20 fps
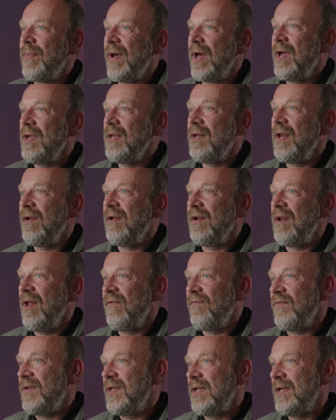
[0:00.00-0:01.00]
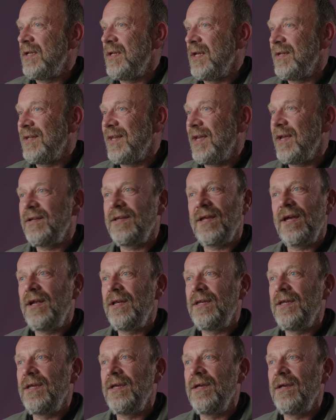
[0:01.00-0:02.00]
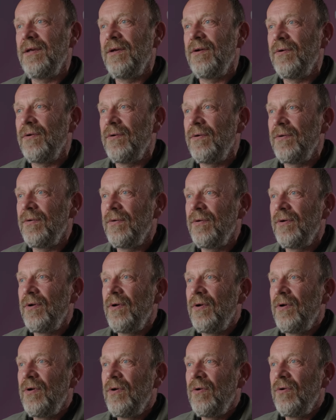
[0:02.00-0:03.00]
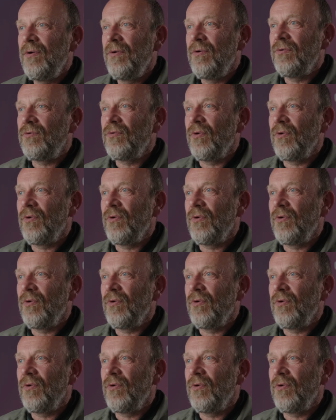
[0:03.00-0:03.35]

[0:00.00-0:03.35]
pareil, la, vie était très très liée euh, au